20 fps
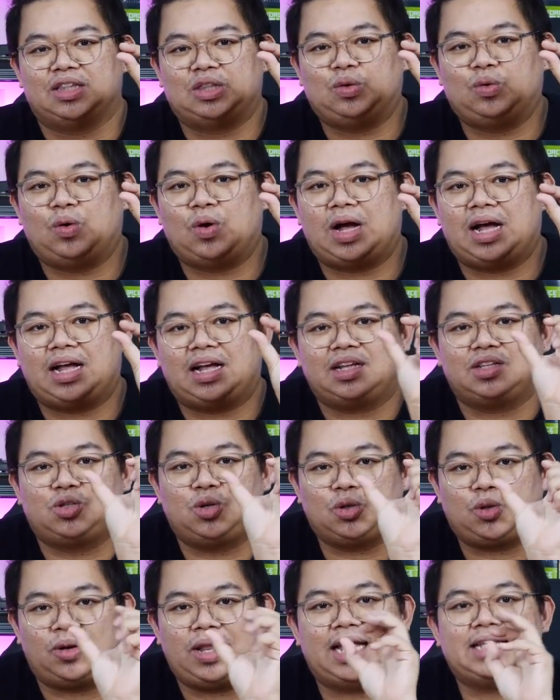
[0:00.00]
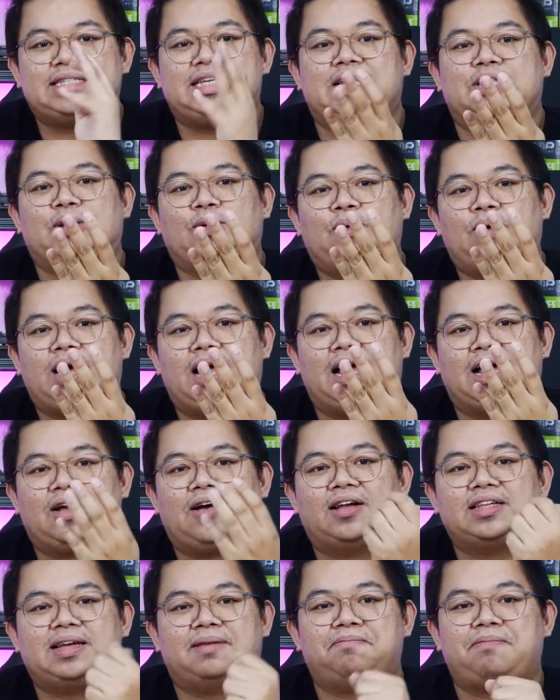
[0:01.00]
ตัวชุดตัวเลข4ตัว
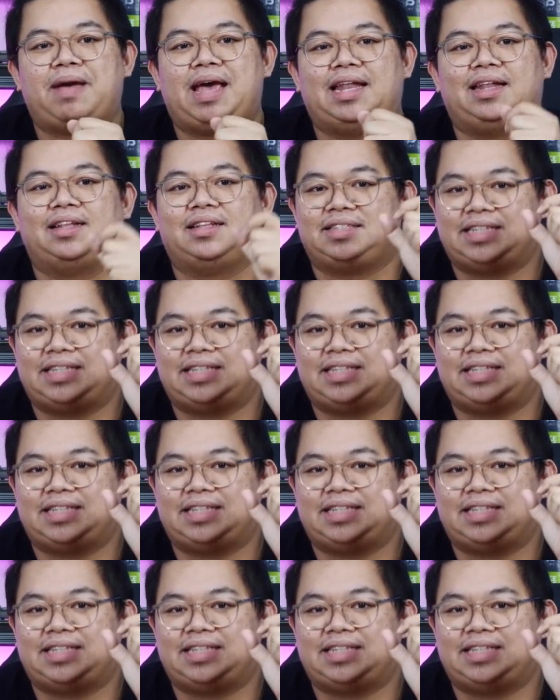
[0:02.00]
ก็จะเป็น